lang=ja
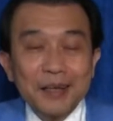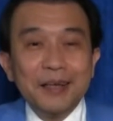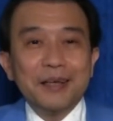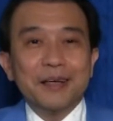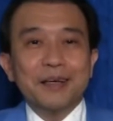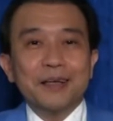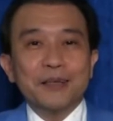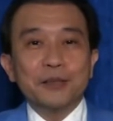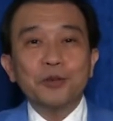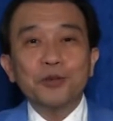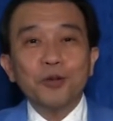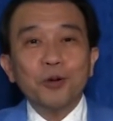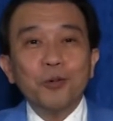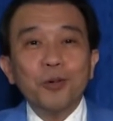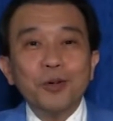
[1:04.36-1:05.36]
え非常に
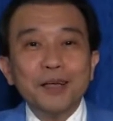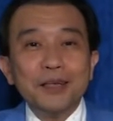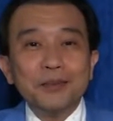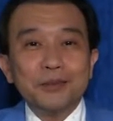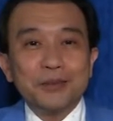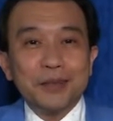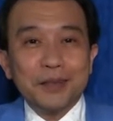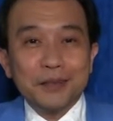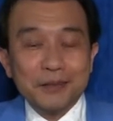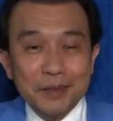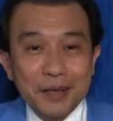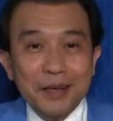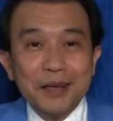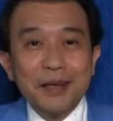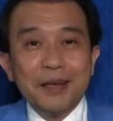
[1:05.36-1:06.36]
覚えやすくてです
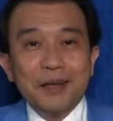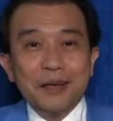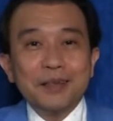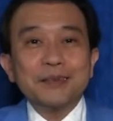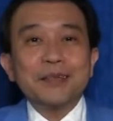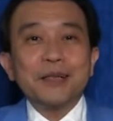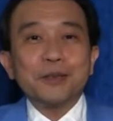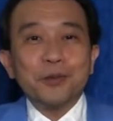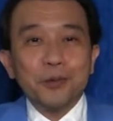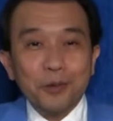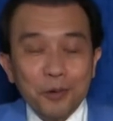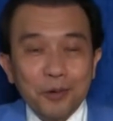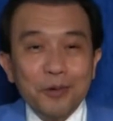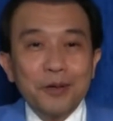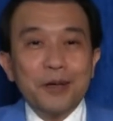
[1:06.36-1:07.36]
ね演歌調
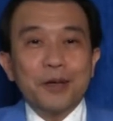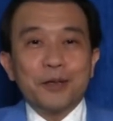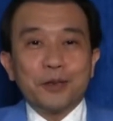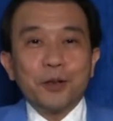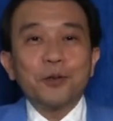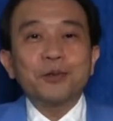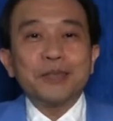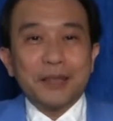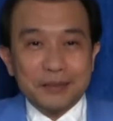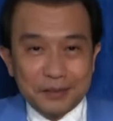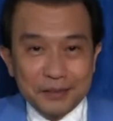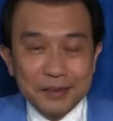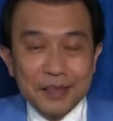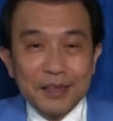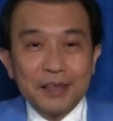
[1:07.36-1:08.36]
の、え曲で
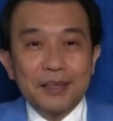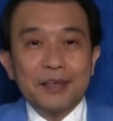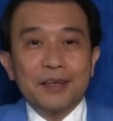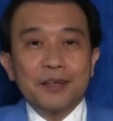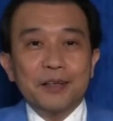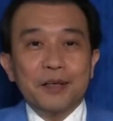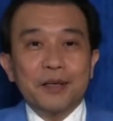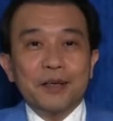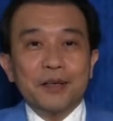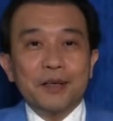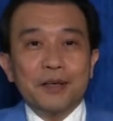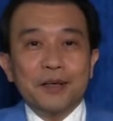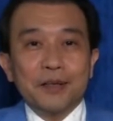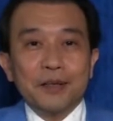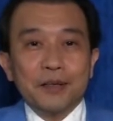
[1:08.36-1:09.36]
す、
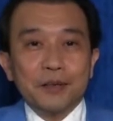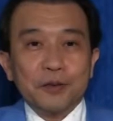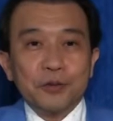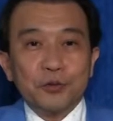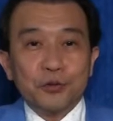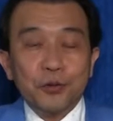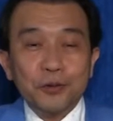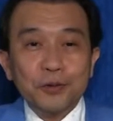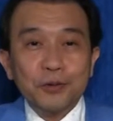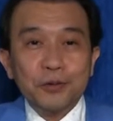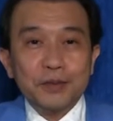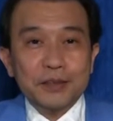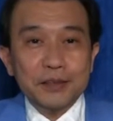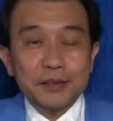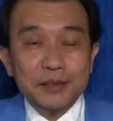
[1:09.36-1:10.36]
えー、付属の
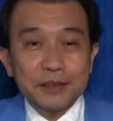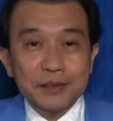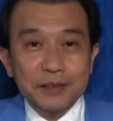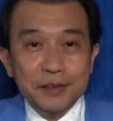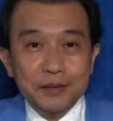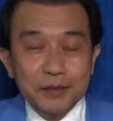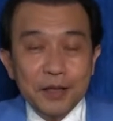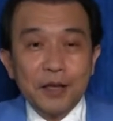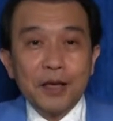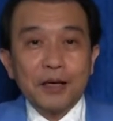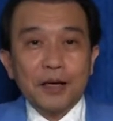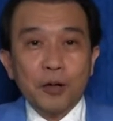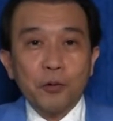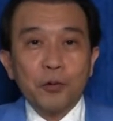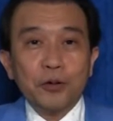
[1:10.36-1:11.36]
CD にですね
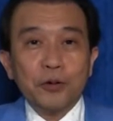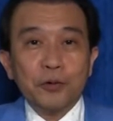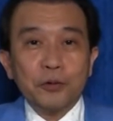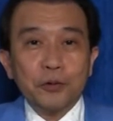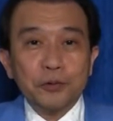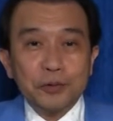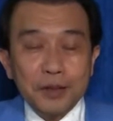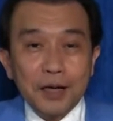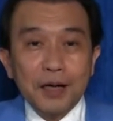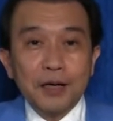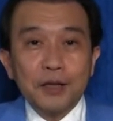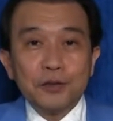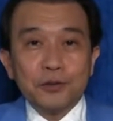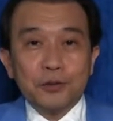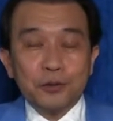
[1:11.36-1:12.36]
カラオケの曲が
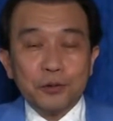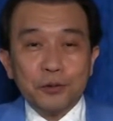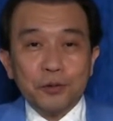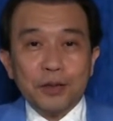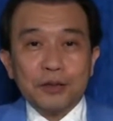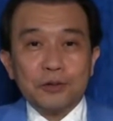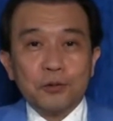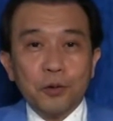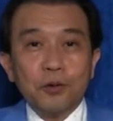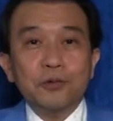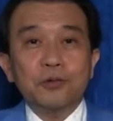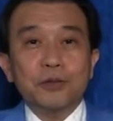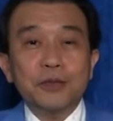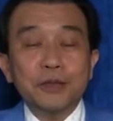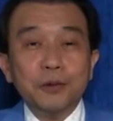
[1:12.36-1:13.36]
2コーラスと
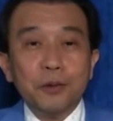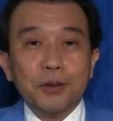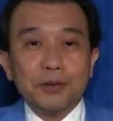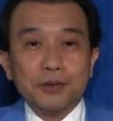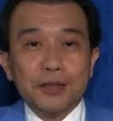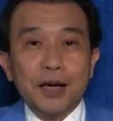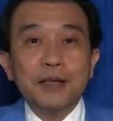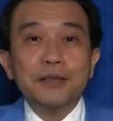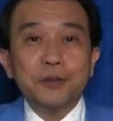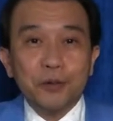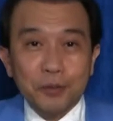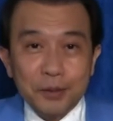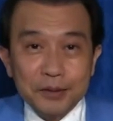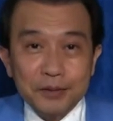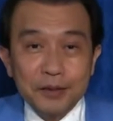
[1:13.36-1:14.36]
3コーラス入ってお
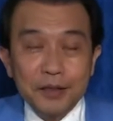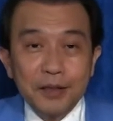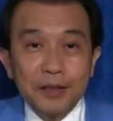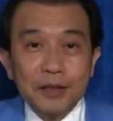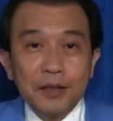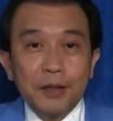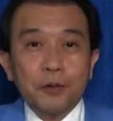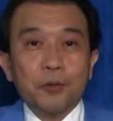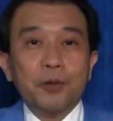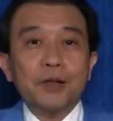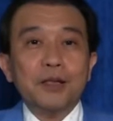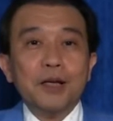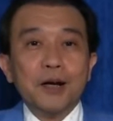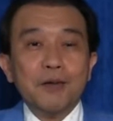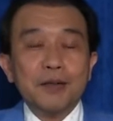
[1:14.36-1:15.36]
りますこれ
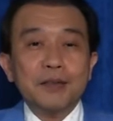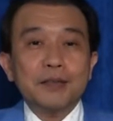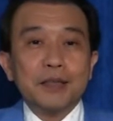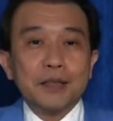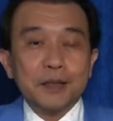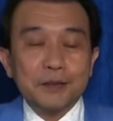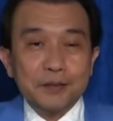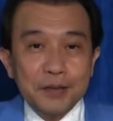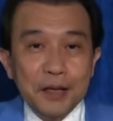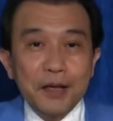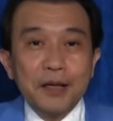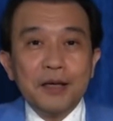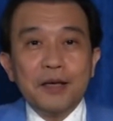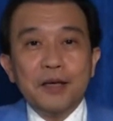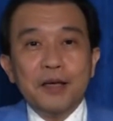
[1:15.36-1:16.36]
に合わせたですね、
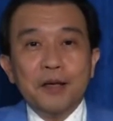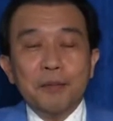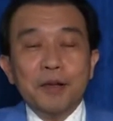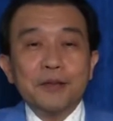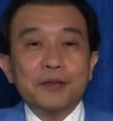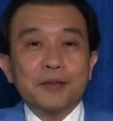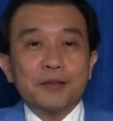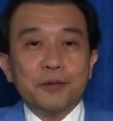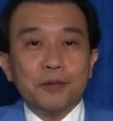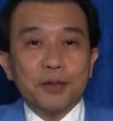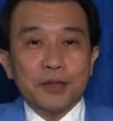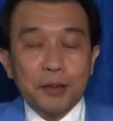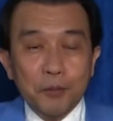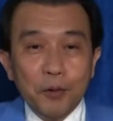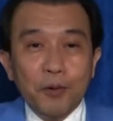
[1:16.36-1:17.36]
えマジックの
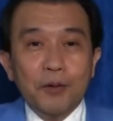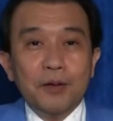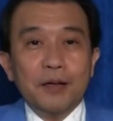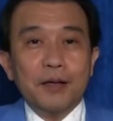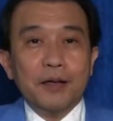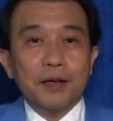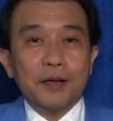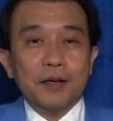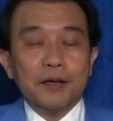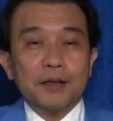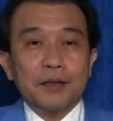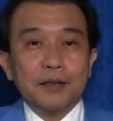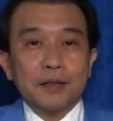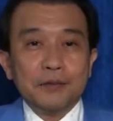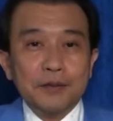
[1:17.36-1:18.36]
ネタも、
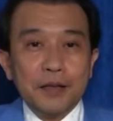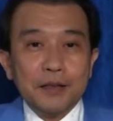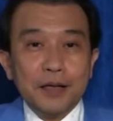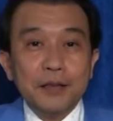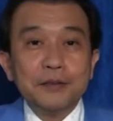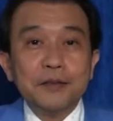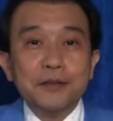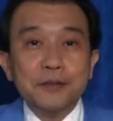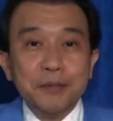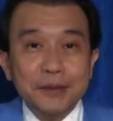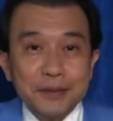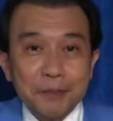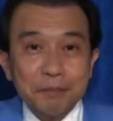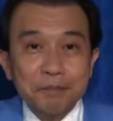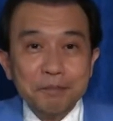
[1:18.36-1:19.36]
えたくさん解説しました、